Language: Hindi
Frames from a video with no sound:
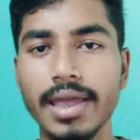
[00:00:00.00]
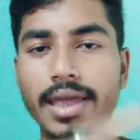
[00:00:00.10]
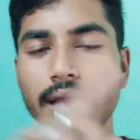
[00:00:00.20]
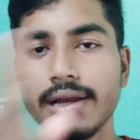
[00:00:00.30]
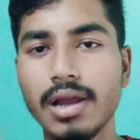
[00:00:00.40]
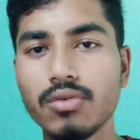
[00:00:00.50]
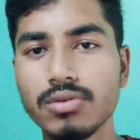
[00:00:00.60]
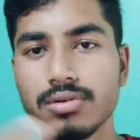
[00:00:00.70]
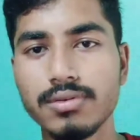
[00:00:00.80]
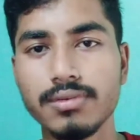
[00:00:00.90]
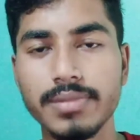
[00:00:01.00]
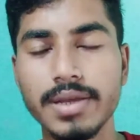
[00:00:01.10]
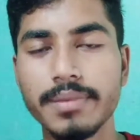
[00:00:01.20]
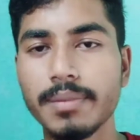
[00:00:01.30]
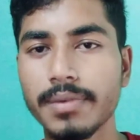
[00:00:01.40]
एक राउंड
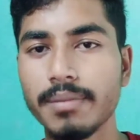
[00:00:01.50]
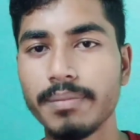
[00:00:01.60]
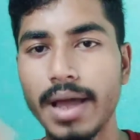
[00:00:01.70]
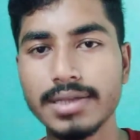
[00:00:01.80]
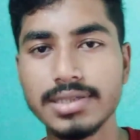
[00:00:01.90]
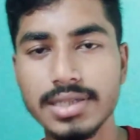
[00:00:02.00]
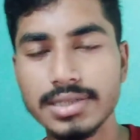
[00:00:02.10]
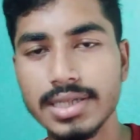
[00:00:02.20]
घूमने में आपका बाइक जितना